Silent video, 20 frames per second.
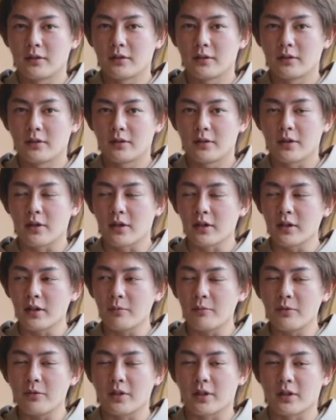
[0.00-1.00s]
え金
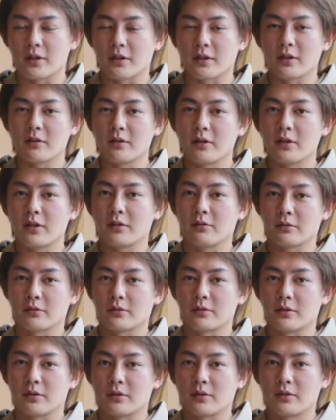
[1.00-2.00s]
儲けで何が悪いのっ
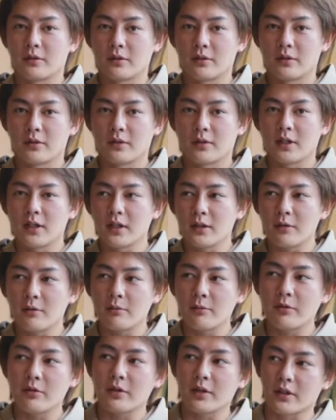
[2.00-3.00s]
て金を
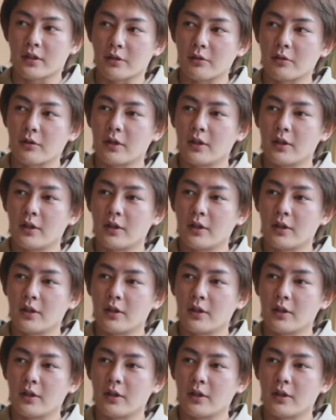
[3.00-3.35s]
儲けて